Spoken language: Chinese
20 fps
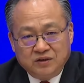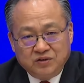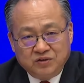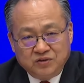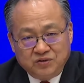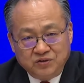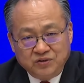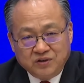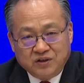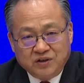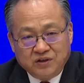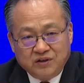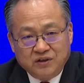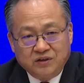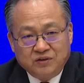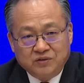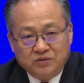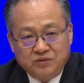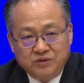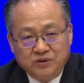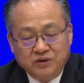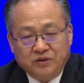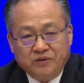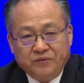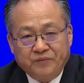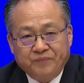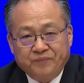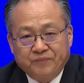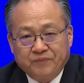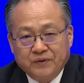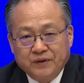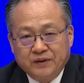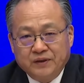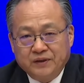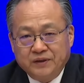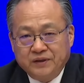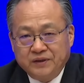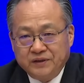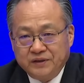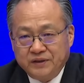既考虑到需要。
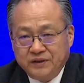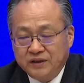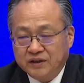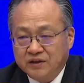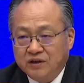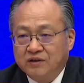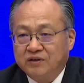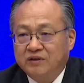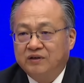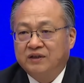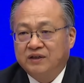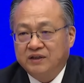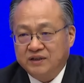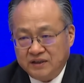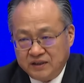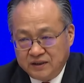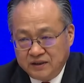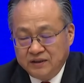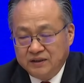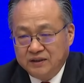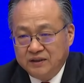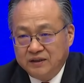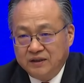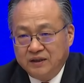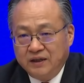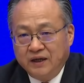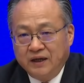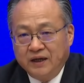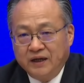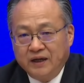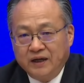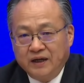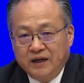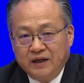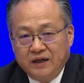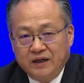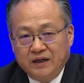也考虑到可能，哎，